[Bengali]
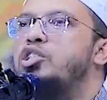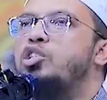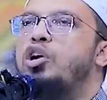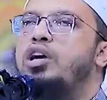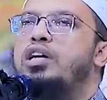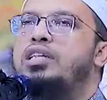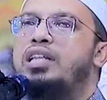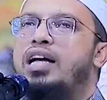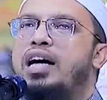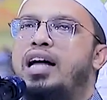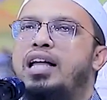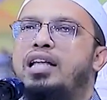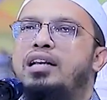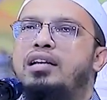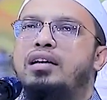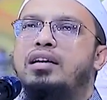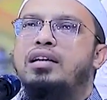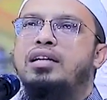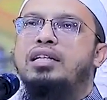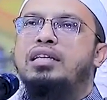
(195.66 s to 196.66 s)
শয়তান
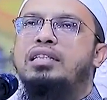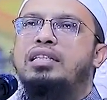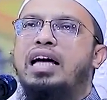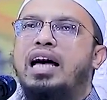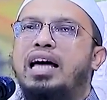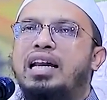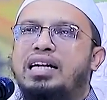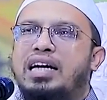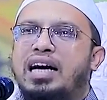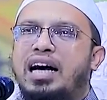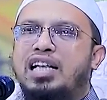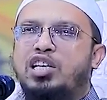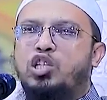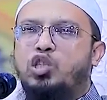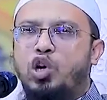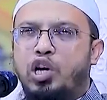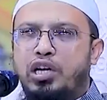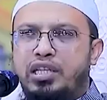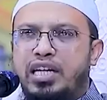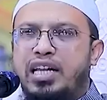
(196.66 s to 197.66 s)
তার কাজ
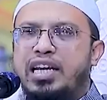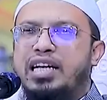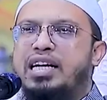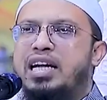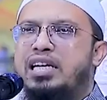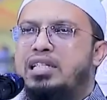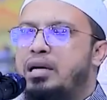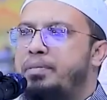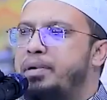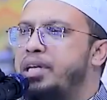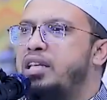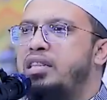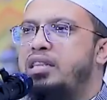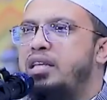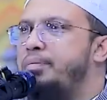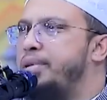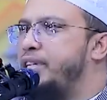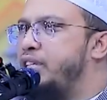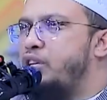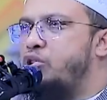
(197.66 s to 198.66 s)
শয়তানি কাজ আমাদের
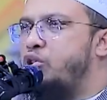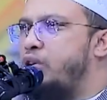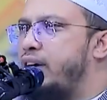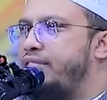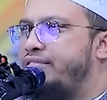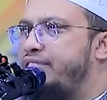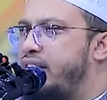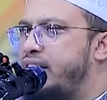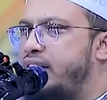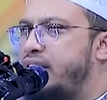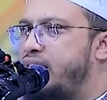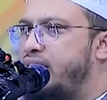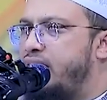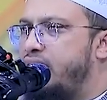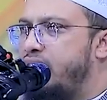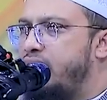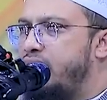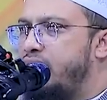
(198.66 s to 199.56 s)
দিয়ে বেশি করায় ফেলায় না